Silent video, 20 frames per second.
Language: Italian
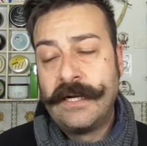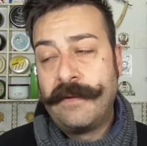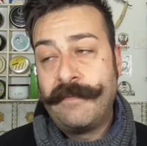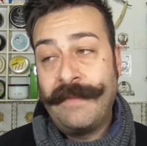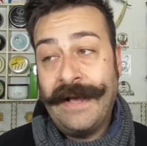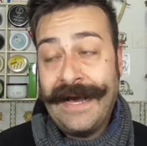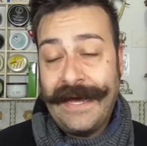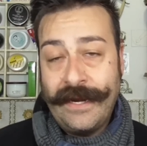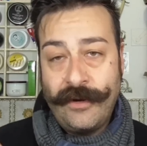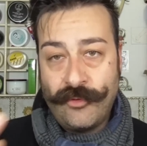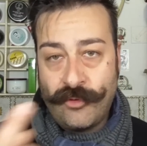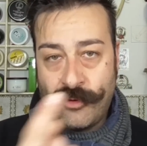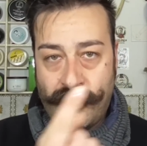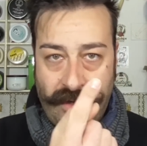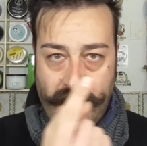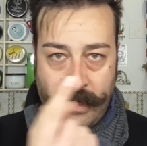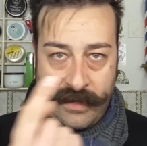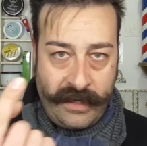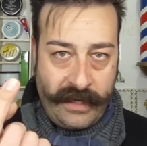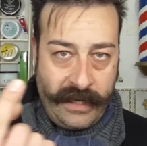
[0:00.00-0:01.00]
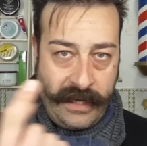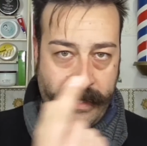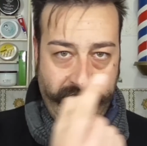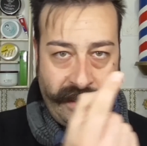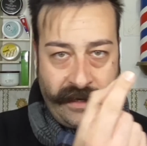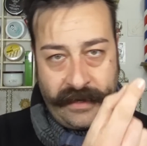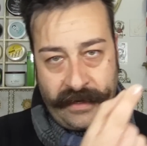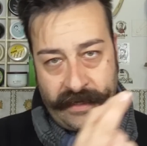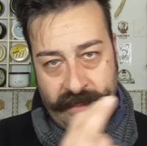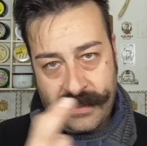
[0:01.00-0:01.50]
magari uno
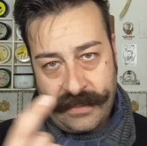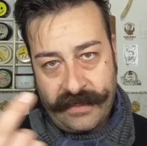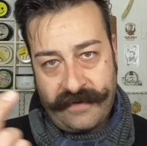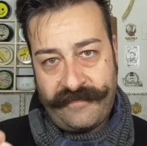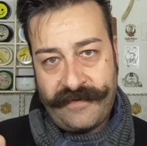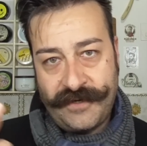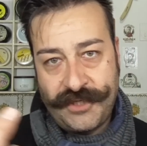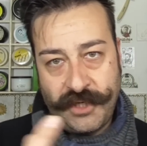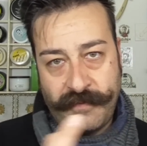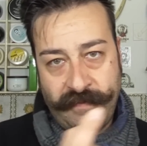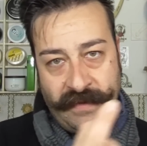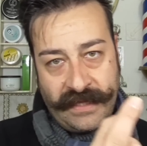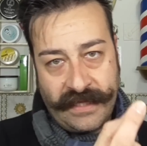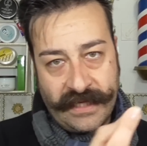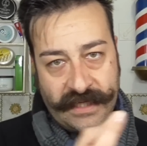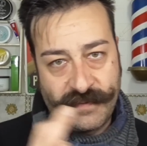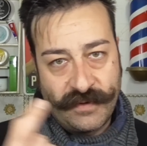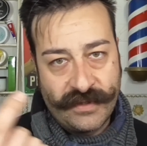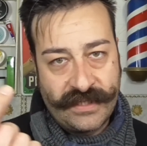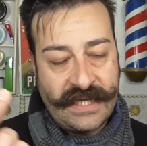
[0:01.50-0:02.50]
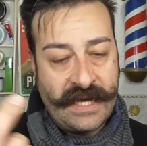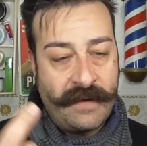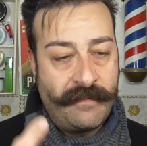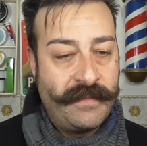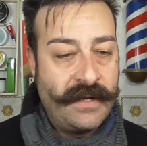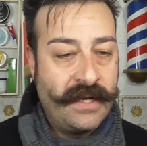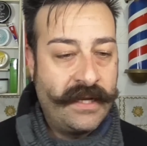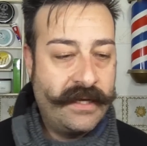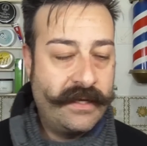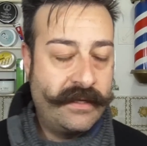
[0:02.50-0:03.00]
è, facilmente
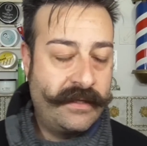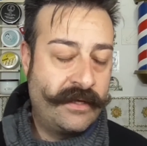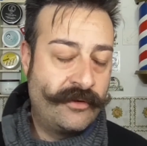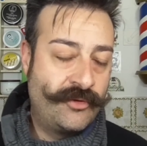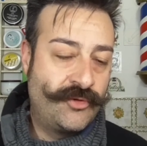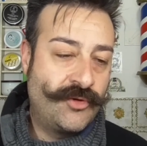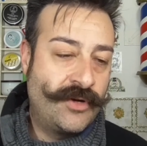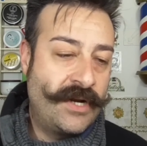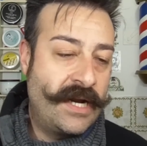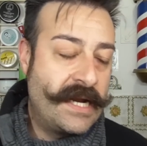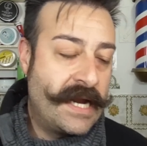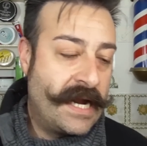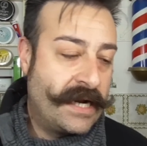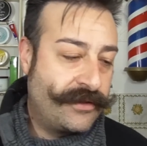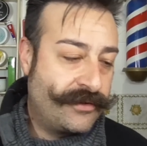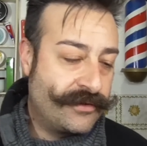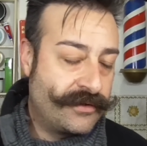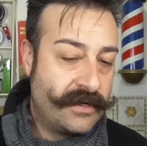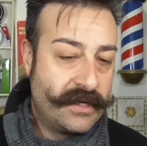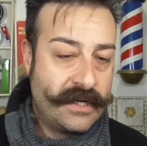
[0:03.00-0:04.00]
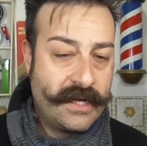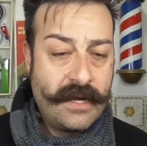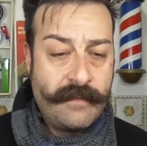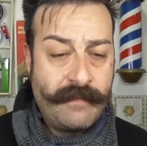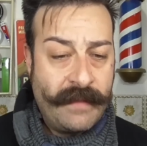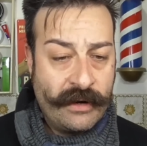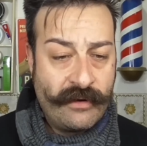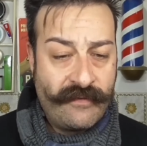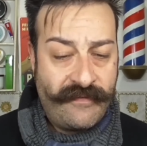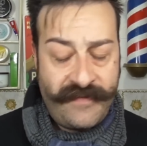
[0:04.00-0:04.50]
spostabile da un giorno all'altro,
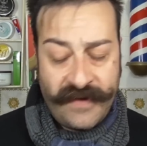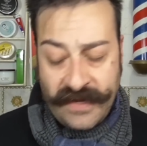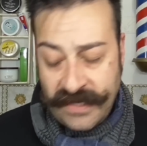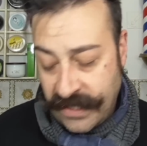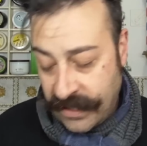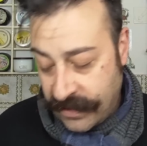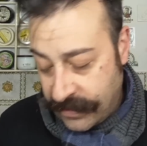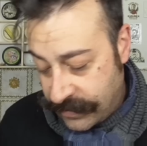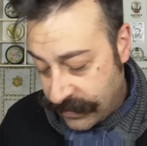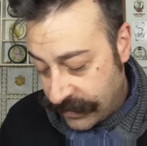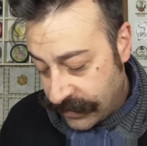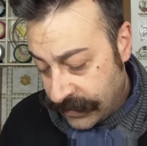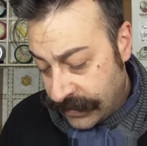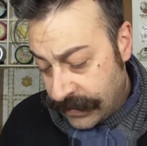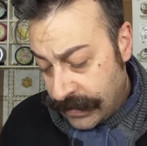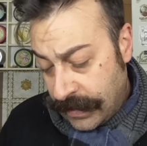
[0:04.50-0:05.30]
ma non fa niente.